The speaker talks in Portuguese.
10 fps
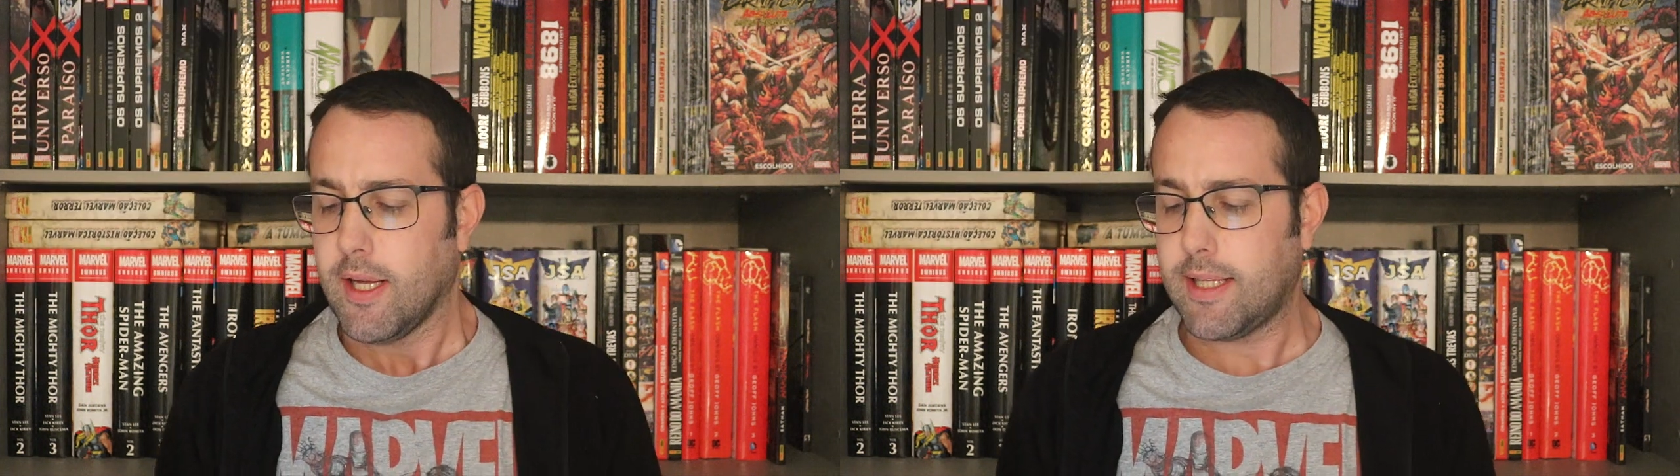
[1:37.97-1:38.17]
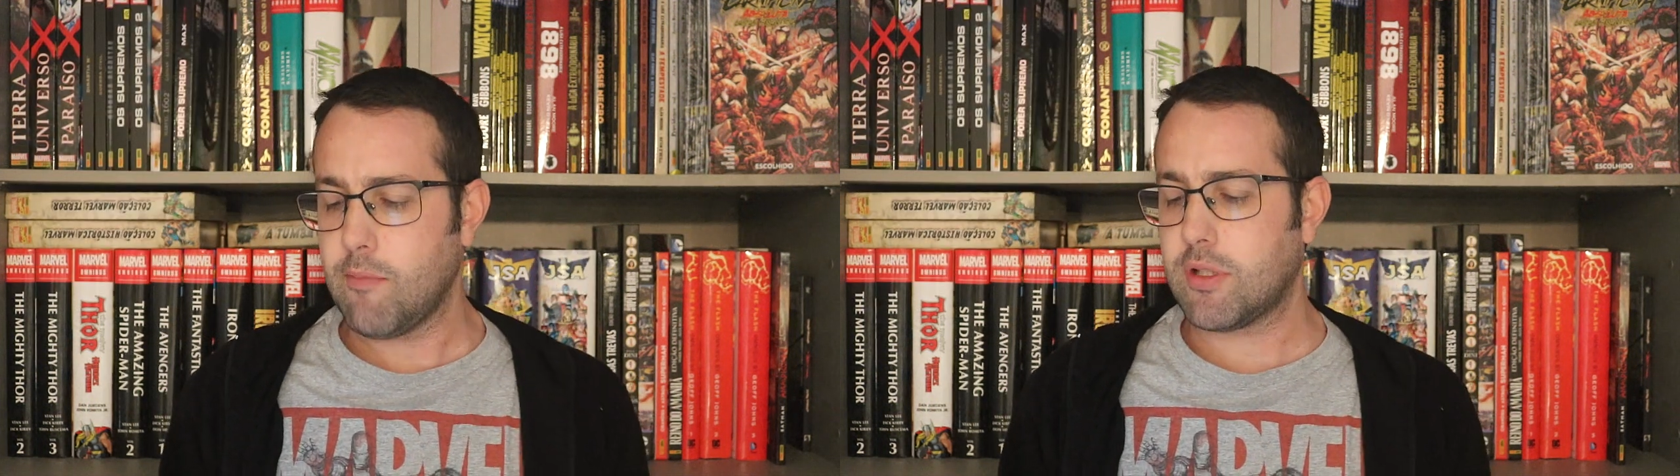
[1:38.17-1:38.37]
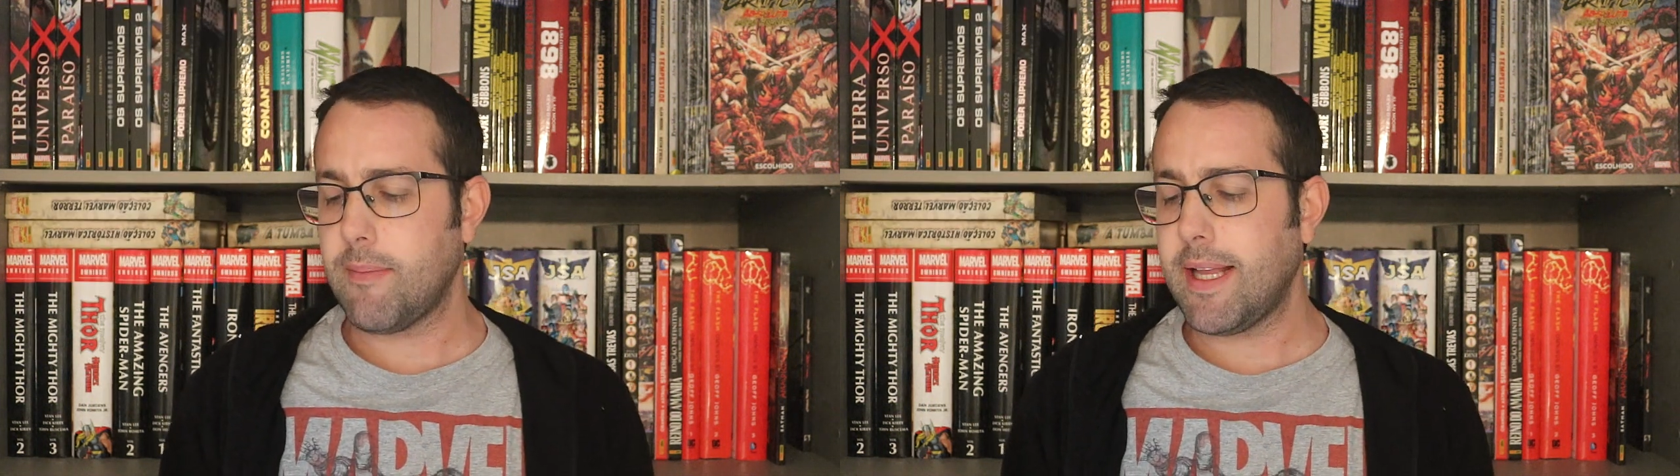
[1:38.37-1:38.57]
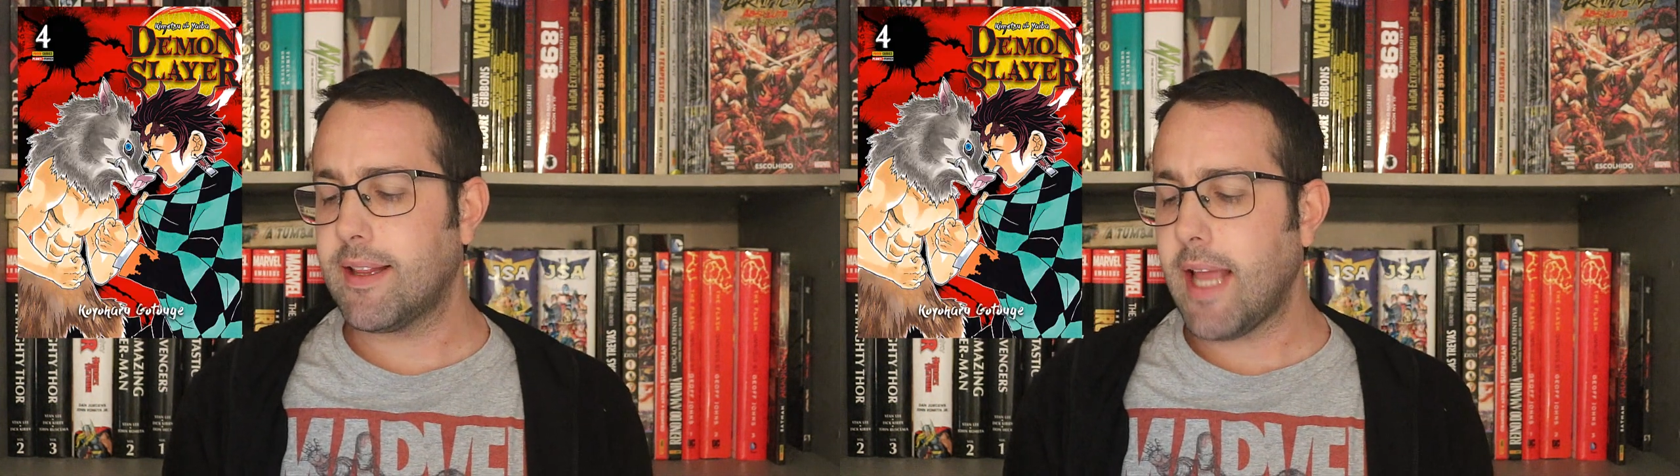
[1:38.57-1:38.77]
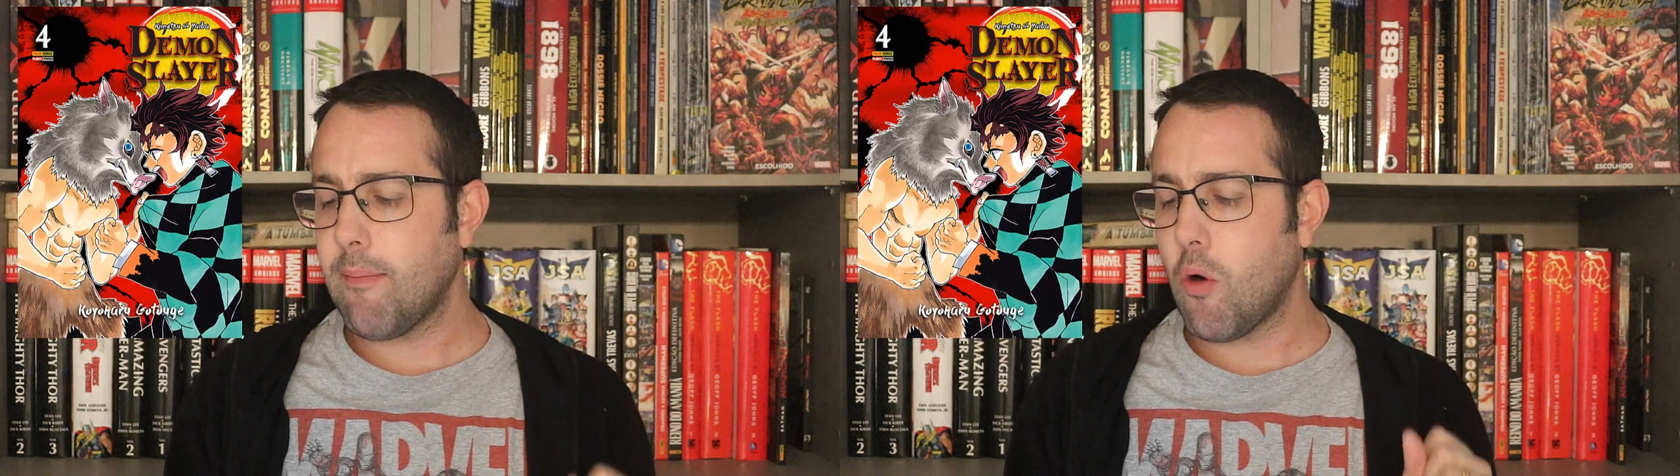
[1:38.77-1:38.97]
Temos também
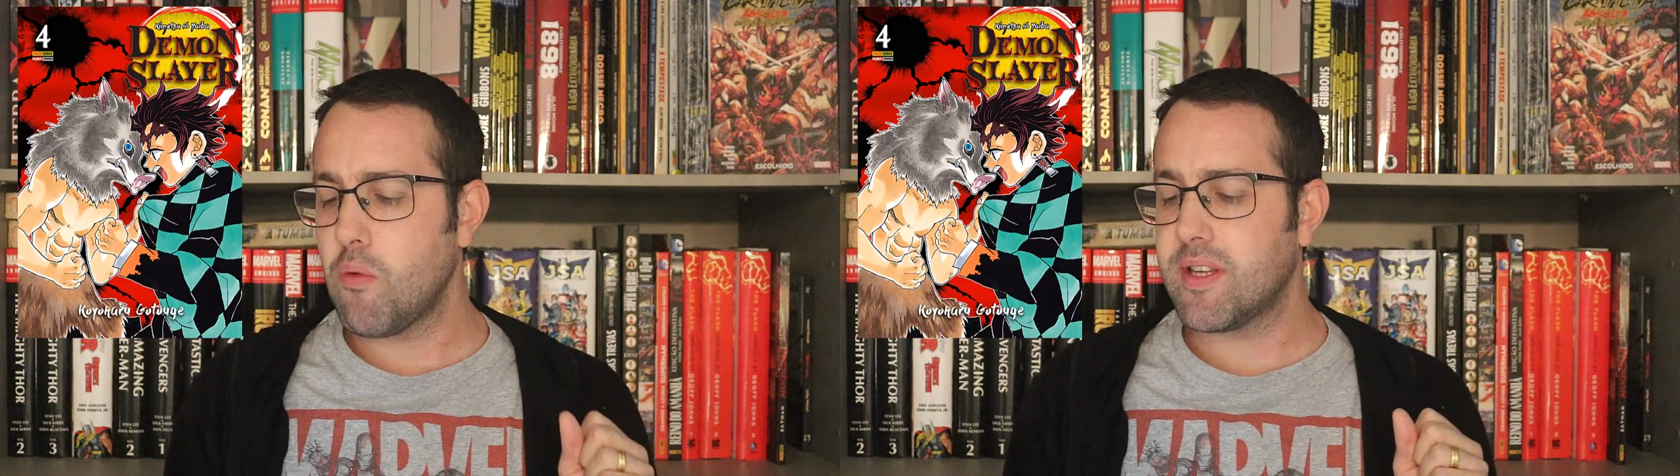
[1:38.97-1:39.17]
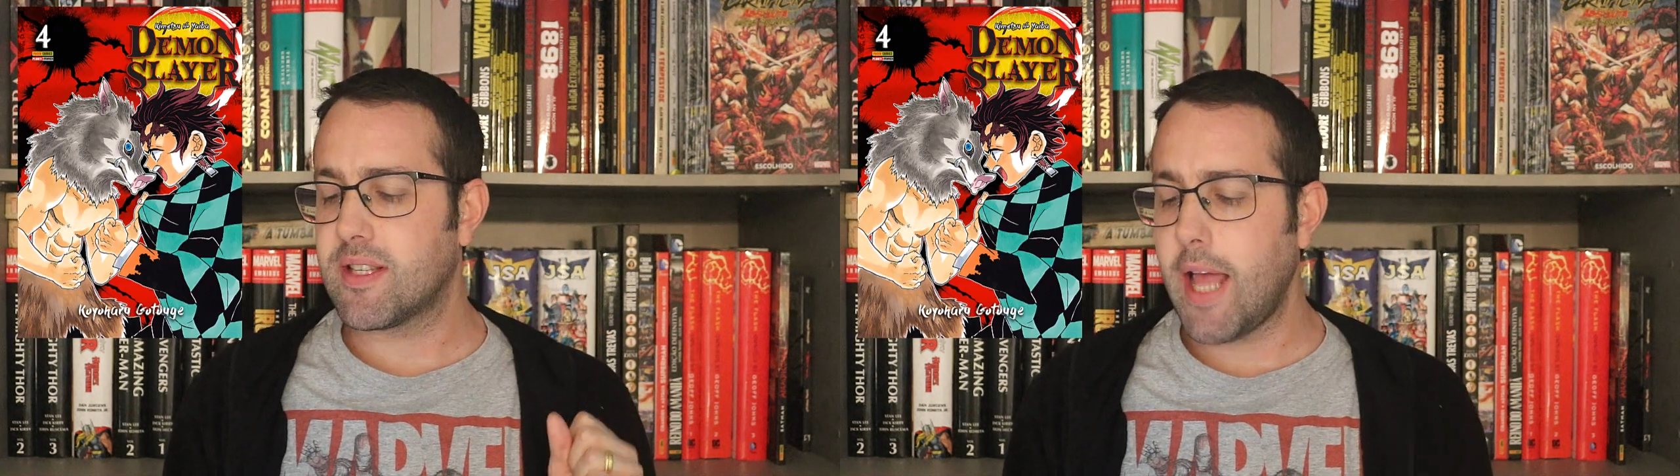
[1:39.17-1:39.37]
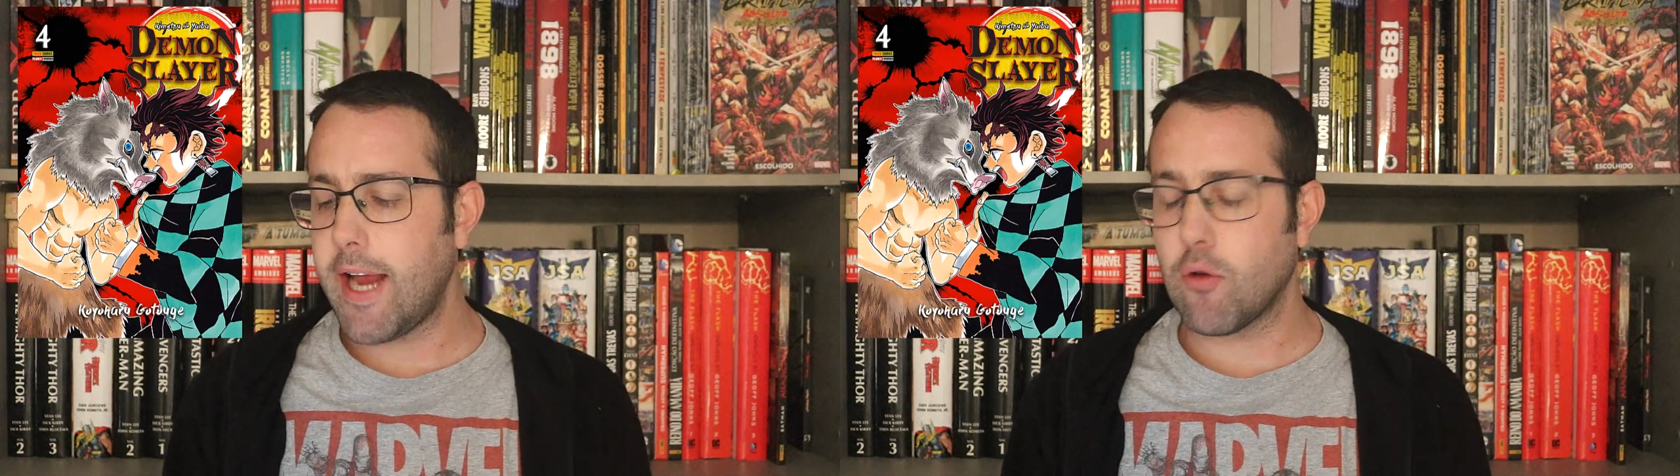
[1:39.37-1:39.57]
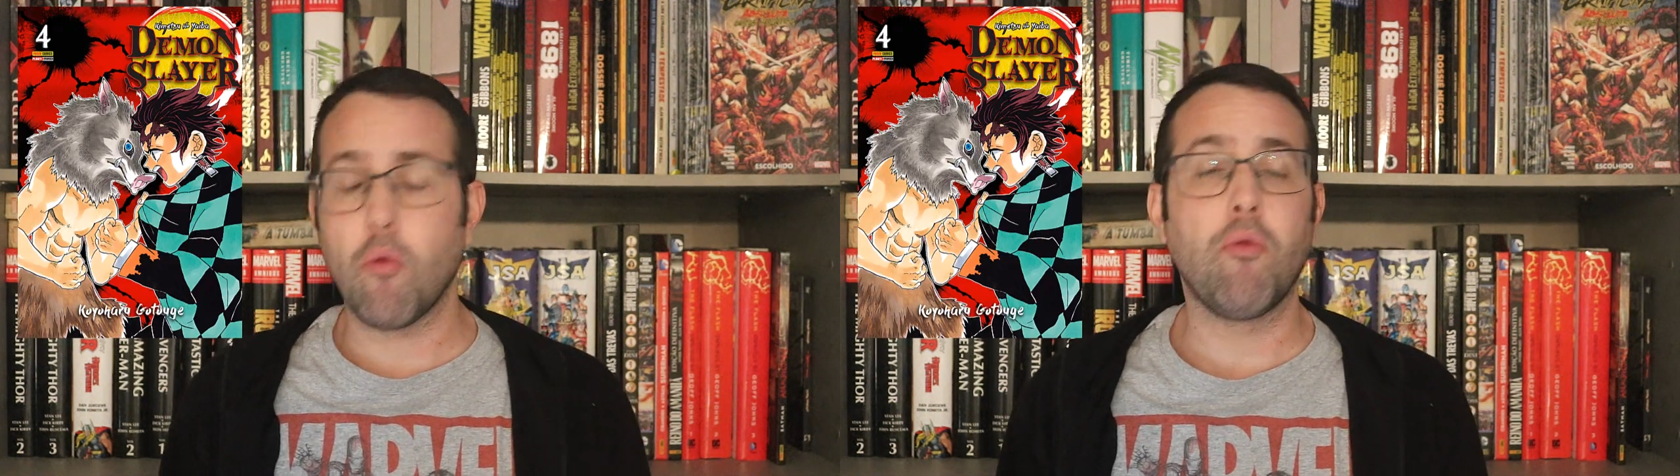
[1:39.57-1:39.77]
Demon Slayer,